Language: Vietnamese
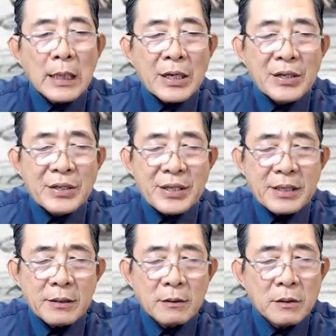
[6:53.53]

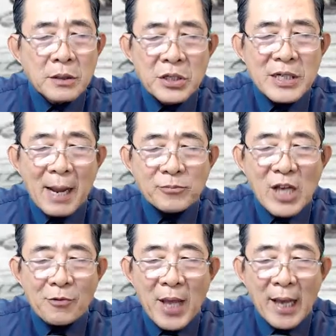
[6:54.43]
Người, người làm
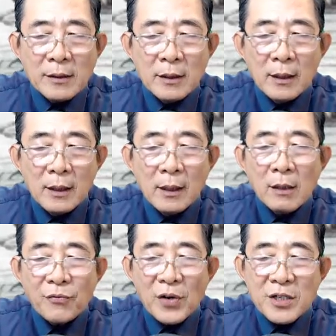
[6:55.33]
sao vậy?
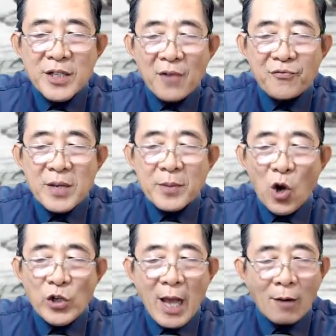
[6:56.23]
Phượng Dân Phi mới
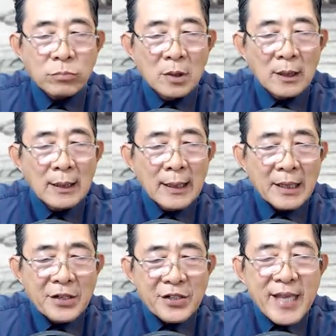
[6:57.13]
đổi giọng,
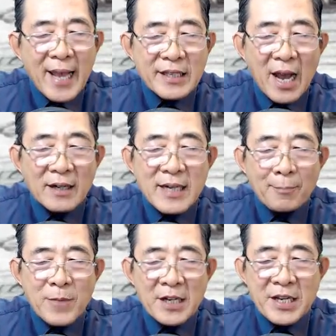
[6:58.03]
ngươi che chở
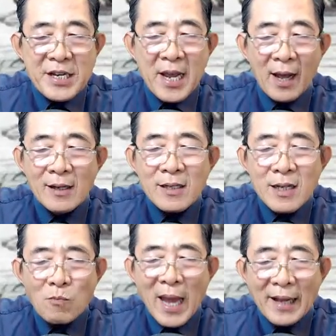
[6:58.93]
nam nhân kia,
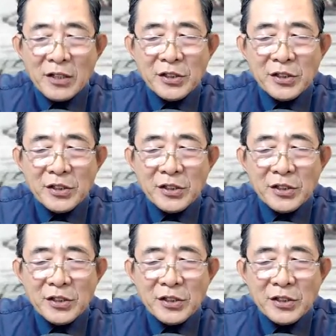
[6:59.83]
không lẽ